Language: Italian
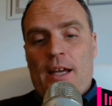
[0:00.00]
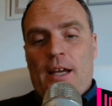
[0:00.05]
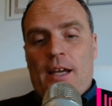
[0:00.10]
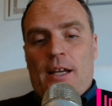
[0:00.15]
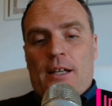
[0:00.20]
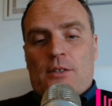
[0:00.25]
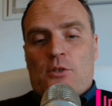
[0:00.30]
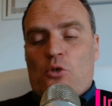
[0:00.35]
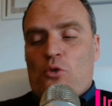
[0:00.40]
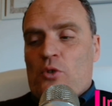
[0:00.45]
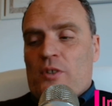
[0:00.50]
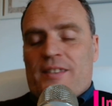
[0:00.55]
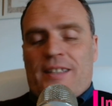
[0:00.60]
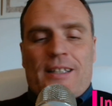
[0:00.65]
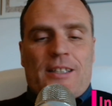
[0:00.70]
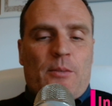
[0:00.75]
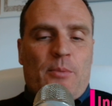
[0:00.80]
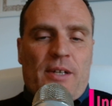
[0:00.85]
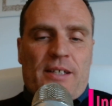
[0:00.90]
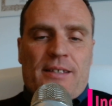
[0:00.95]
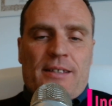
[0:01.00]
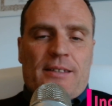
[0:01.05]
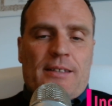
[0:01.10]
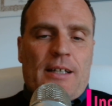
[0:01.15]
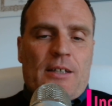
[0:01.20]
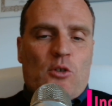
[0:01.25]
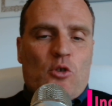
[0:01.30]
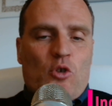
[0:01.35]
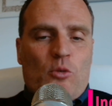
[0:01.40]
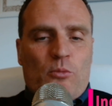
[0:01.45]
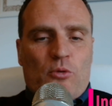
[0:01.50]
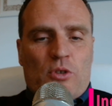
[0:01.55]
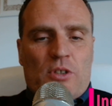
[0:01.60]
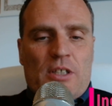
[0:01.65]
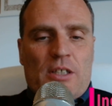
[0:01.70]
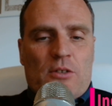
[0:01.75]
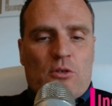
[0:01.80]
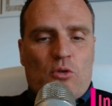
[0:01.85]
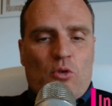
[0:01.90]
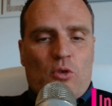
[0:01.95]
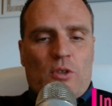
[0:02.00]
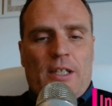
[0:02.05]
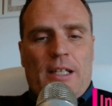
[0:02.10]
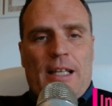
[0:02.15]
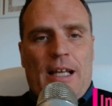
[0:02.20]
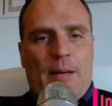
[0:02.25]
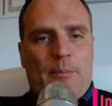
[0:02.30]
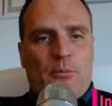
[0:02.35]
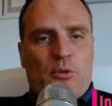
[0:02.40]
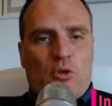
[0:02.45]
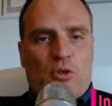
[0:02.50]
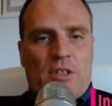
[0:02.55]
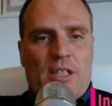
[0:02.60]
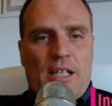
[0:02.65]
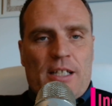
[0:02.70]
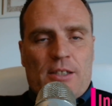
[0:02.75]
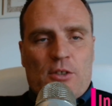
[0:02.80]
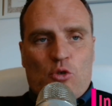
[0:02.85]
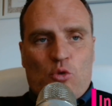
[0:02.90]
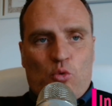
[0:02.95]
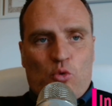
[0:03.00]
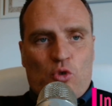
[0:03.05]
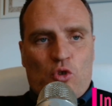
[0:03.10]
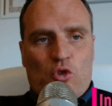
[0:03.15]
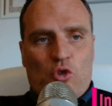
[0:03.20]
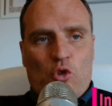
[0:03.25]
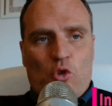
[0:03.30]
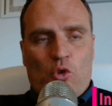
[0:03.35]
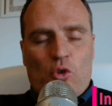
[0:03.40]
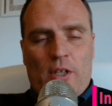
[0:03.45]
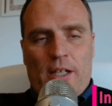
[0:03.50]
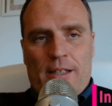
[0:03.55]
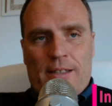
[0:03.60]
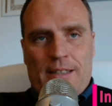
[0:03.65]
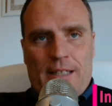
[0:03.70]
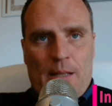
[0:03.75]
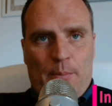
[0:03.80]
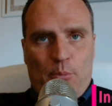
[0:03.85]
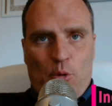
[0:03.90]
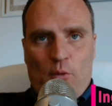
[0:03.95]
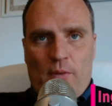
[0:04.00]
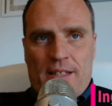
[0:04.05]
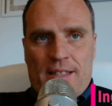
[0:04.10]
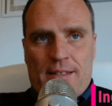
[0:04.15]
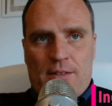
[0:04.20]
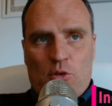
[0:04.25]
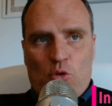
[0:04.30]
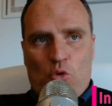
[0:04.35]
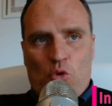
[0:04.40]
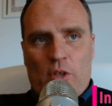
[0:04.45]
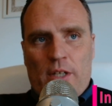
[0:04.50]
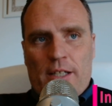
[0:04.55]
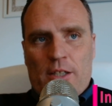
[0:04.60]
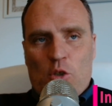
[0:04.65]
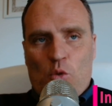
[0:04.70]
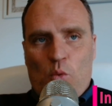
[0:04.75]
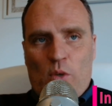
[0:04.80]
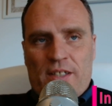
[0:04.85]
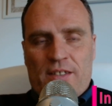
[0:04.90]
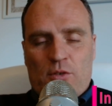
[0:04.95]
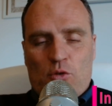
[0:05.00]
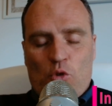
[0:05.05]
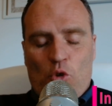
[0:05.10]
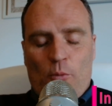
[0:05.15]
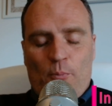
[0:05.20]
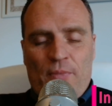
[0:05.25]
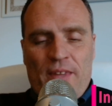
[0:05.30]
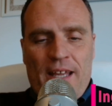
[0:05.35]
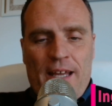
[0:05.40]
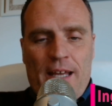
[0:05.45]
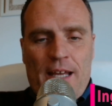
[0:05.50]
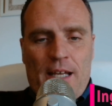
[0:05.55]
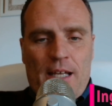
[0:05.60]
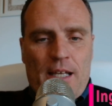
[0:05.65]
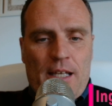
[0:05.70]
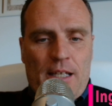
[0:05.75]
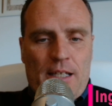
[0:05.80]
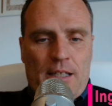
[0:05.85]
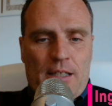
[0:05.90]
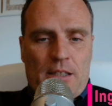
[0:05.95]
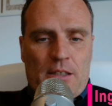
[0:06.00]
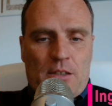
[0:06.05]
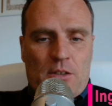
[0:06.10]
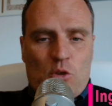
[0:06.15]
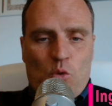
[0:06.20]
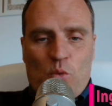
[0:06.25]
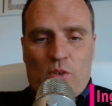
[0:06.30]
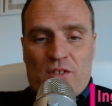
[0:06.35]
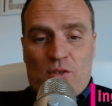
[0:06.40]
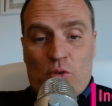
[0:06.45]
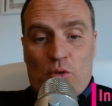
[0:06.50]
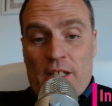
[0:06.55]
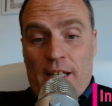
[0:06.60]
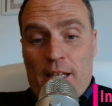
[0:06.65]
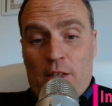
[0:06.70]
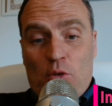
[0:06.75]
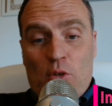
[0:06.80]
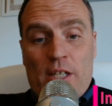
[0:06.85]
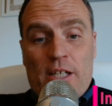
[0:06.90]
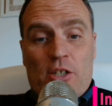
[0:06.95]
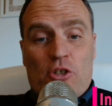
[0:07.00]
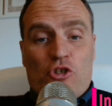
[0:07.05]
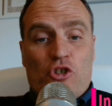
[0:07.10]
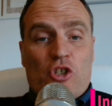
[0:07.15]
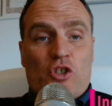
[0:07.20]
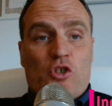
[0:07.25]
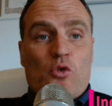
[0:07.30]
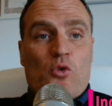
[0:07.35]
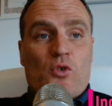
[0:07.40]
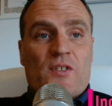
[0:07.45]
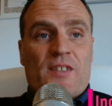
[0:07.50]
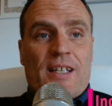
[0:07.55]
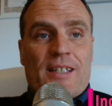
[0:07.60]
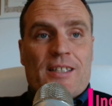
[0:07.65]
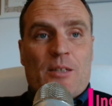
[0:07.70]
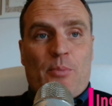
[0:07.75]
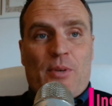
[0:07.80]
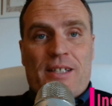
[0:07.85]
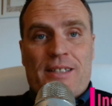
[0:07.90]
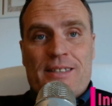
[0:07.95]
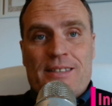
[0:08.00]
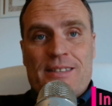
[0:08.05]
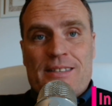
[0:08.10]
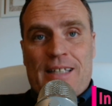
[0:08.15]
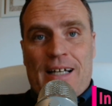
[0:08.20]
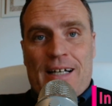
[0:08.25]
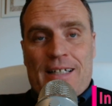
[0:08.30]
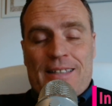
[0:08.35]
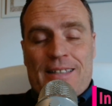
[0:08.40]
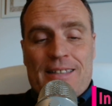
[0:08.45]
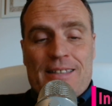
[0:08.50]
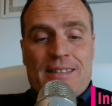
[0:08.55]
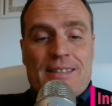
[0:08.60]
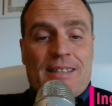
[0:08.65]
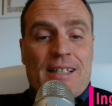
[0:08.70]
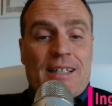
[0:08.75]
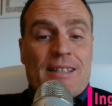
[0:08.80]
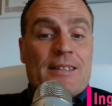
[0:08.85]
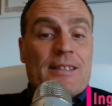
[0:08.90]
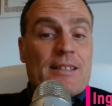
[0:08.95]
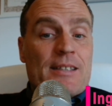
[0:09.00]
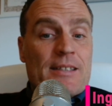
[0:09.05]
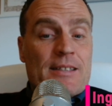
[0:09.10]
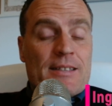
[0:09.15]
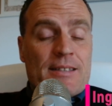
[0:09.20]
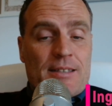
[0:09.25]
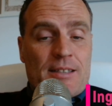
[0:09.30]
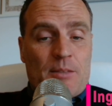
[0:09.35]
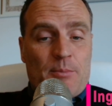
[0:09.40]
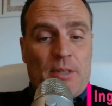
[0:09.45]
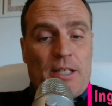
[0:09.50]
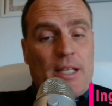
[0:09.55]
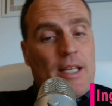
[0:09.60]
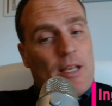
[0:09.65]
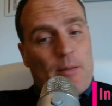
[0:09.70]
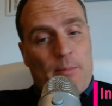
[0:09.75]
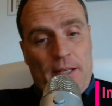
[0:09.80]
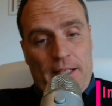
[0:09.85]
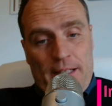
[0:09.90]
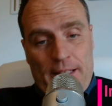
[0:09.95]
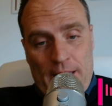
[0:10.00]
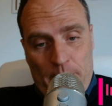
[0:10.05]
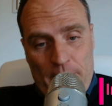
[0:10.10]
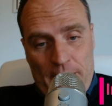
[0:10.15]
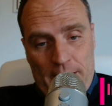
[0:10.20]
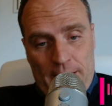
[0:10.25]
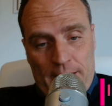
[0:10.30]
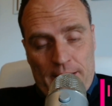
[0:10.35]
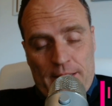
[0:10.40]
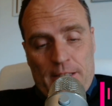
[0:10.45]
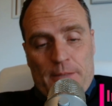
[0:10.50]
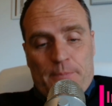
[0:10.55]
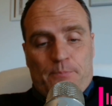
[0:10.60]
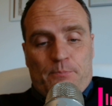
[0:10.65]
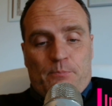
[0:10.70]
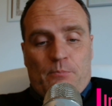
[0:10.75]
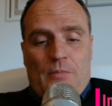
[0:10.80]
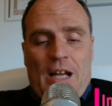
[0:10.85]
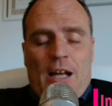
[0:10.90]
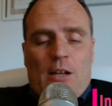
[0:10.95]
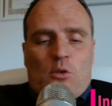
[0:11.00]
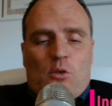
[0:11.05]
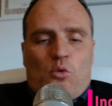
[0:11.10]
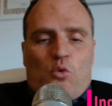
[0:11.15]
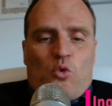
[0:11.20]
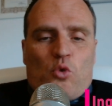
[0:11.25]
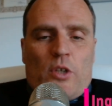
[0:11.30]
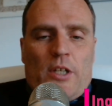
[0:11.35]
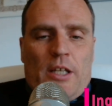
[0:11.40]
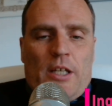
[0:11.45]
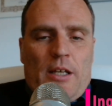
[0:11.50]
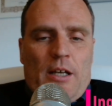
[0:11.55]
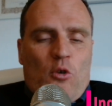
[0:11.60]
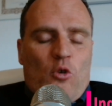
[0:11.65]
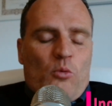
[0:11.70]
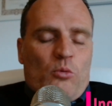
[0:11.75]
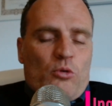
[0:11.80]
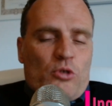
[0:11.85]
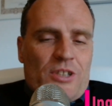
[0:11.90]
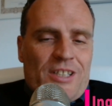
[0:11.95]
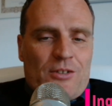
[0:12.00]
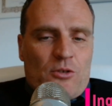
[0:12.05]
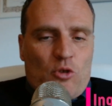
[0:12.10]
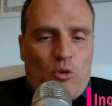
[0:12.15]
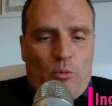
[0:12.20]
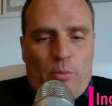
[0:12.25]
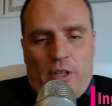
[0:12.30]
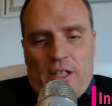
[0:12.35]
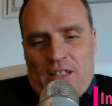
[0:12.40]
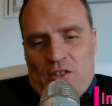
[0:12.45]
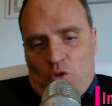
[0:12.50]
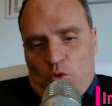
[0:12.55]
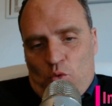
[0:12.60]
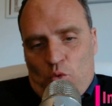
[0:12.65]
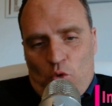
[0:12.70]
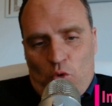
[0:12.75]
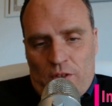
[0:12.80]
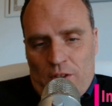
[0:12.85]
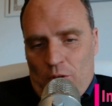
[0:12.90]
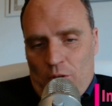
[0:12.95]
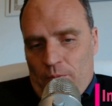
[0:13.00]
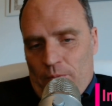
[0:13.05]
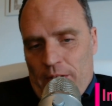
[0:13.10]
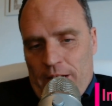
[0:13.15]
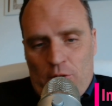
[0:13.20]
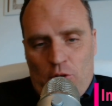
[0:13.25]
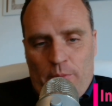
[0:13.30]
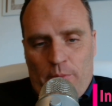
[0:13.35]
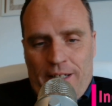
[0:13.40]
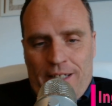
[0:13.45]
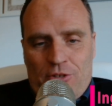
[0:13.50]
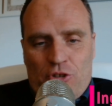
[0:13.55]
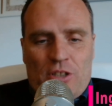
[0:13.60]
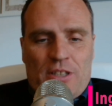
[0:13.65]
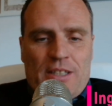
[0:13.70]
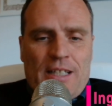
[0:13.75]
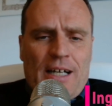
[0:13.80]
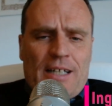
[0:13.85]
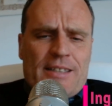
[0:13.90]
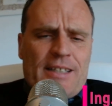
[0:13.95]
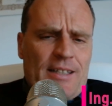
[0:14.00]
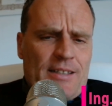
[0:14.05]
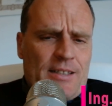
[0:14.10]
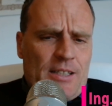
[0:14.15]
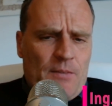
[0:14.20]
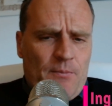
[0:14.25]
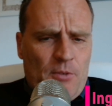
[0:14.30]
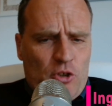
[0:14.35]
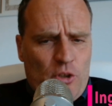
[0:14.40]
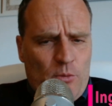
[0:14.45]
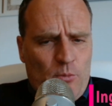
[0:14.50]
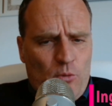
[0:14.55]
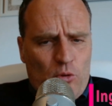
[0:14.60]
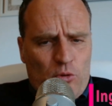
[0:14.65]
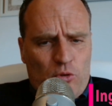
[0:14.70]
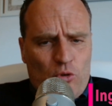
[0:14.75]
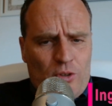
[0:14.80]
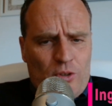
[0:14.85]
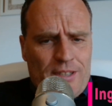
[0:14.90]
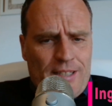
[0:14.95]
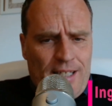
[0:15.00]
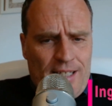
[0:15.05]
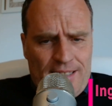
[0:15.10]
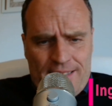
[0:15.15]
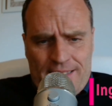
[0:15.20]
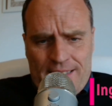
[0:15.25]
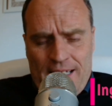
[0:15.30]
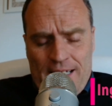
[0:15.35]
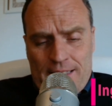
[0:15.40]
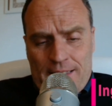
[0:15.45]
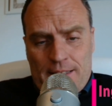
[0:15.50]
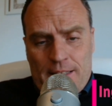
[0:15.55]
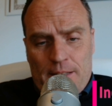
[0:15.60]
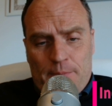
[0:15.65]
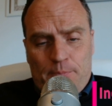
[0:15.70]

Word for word: sono stati presentati, come ho detto, nell'ambito della discussione dell'approvazione di, eh, di questo decreto legge, sono stati presentati tantissimi emendamenti. Alcuni, come ho detto, pretestuosi, non verranno mai accettati, altri invece molto interessanti.